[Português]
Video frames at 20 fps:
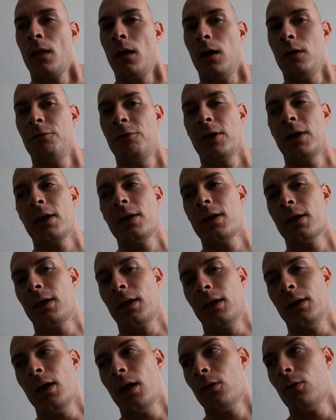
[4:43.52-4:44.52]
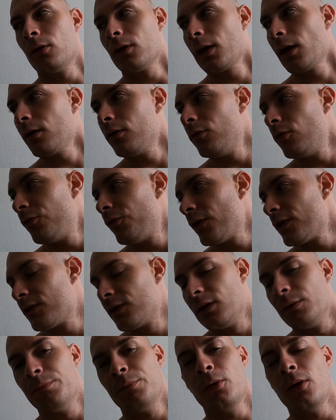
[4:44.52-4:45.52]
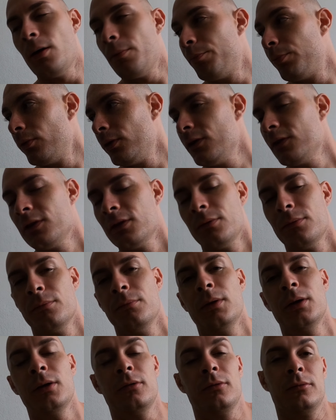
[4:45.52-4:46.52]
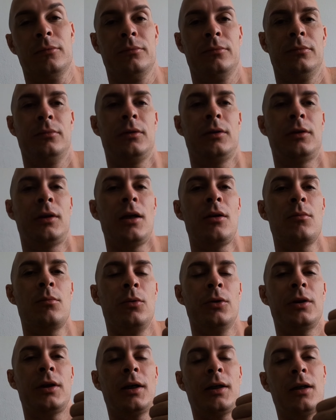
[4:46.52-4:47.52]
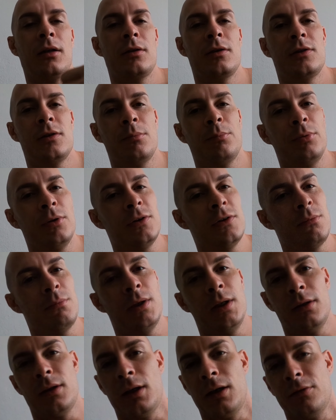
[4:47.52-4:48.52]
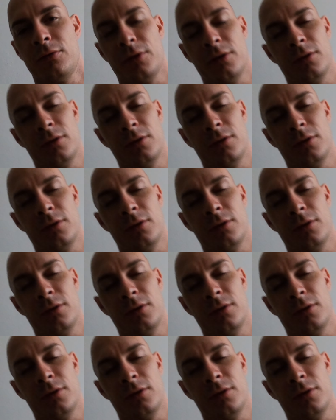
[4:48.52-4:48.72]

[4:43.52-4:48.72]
Aí fiquei naquele. e agora, o que é que eu vou fazer? Porra, a polícia, mano, tenho muito a agradecer a polícia militar,